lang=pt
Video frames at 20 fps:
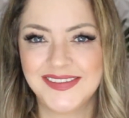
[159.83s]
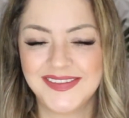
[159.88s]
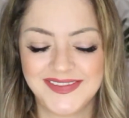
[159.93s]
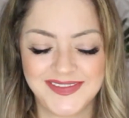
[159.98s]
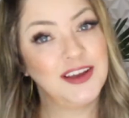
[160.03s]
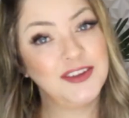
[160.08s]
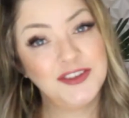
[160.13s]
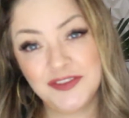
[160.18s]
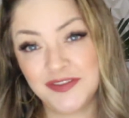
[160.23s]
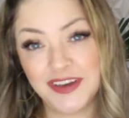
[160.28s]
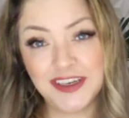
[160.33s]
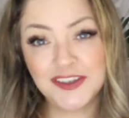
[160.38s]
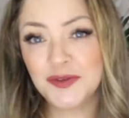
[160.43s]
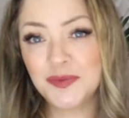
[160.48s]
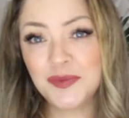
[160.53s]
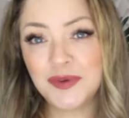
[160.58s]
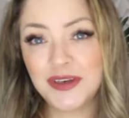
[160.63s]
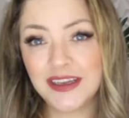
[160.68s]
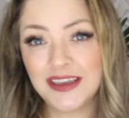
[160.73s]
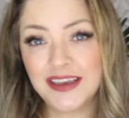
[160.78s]
Eu te vejo
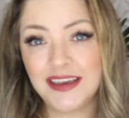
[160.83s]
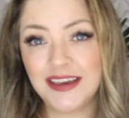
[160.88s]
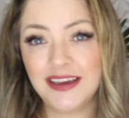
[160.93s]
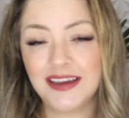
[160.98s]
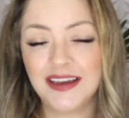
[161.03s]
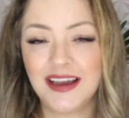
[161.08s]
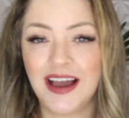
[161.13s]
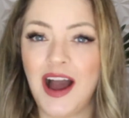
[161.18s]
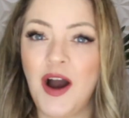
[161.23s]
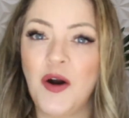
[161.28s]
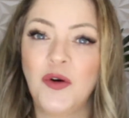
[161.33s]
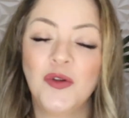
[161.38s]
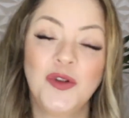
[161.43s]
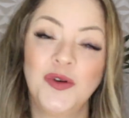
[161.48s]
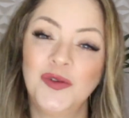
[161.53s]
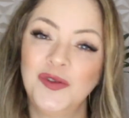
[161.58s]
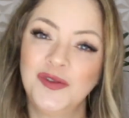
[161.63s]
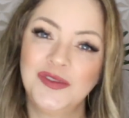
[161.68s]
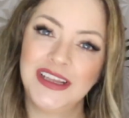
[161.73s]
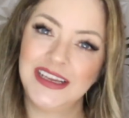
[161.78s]
por aqui ao
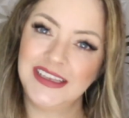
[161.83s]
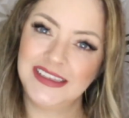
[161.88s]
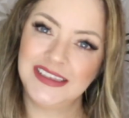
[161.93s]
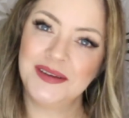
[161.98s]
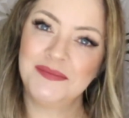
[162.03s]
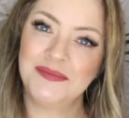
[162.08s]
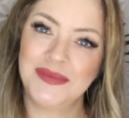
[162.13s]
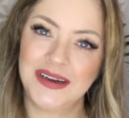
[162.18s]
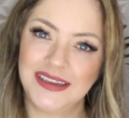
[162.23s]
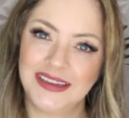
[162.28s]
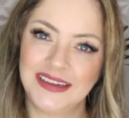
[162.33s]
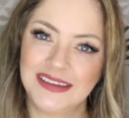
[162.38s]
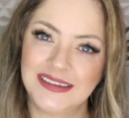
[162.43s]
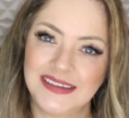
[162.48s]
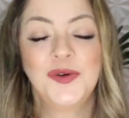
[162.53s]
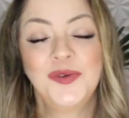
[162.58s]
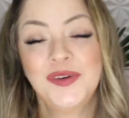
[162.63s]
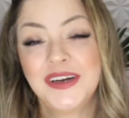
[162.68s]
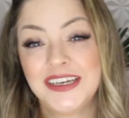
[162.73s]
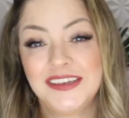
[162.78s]
longo das semanas.
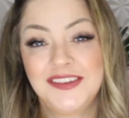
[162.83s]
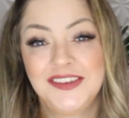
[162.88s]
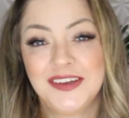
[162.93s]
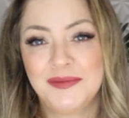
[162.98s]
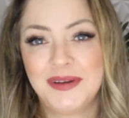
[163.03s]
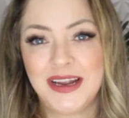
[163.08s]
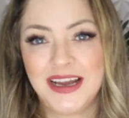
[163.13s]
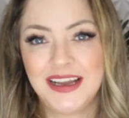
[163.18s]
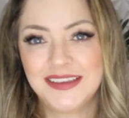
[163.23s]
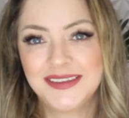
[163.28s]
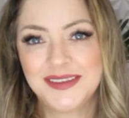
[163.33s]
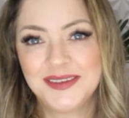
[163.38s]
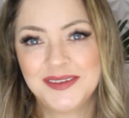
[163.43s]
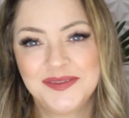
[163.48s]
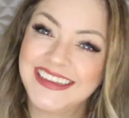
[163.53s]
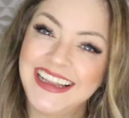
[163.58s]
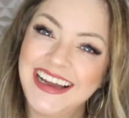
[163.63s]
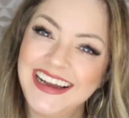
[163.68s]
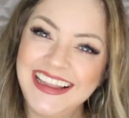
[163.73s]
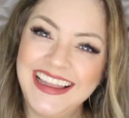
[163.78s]
Um grande abraço da